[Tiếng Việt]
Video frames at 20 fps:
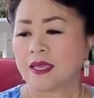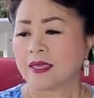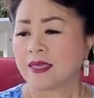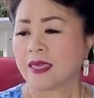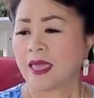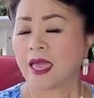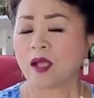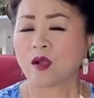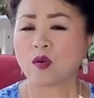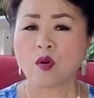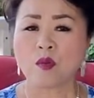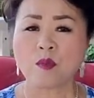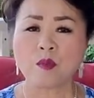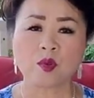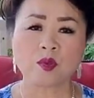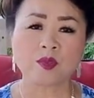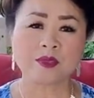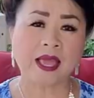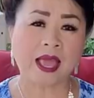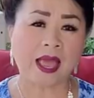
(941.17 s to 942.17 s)
chè của
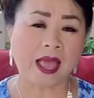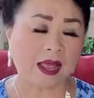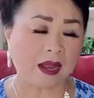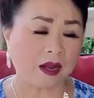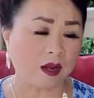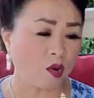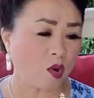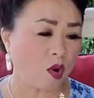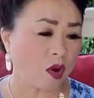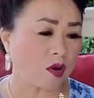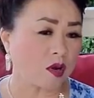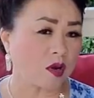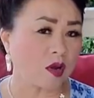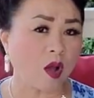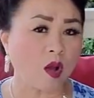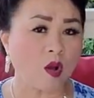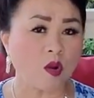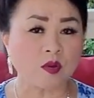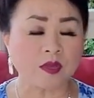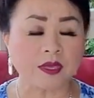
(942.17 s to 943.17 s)
một thả luôn
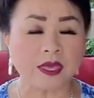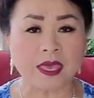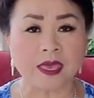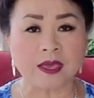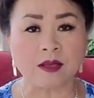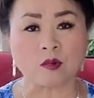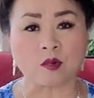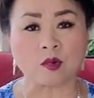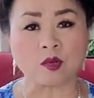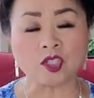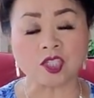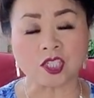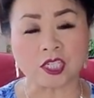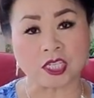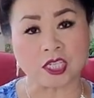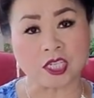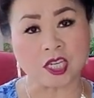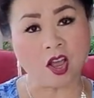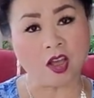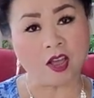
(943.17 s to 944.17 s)
câu chè của
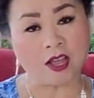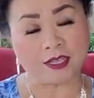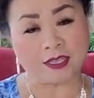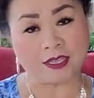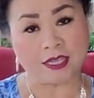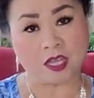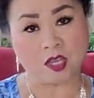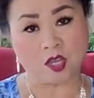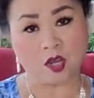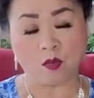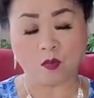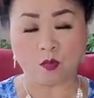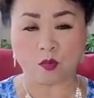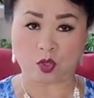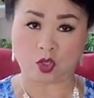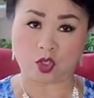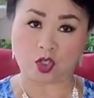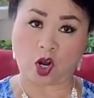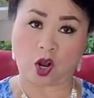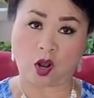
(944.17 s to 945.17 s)
chị do tiêu giống
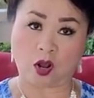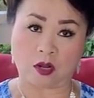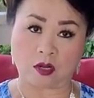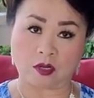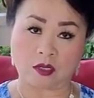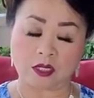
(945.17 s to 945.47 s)
một trò